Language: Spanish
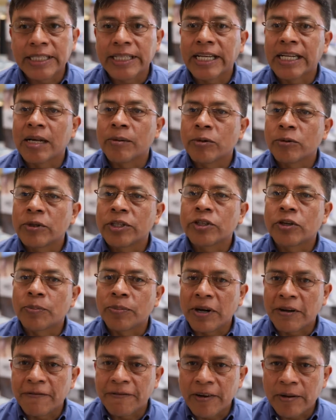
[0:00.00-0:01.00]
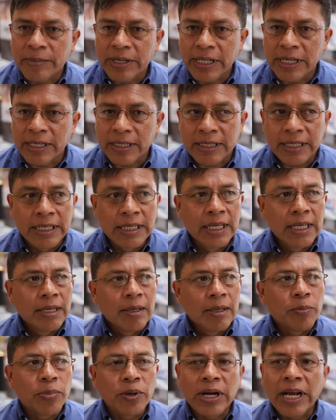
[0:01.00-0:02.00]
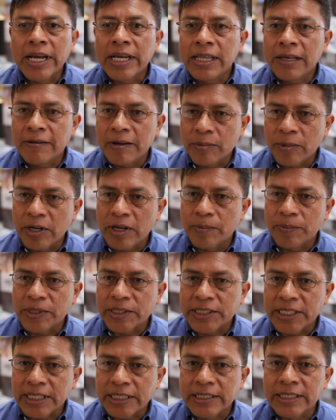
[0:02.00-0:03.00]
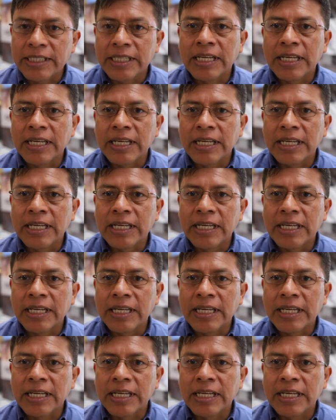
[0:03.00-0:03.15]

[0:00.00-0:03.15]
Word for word: y si teníamos nuestro plan familiar por ahí debemos empezar.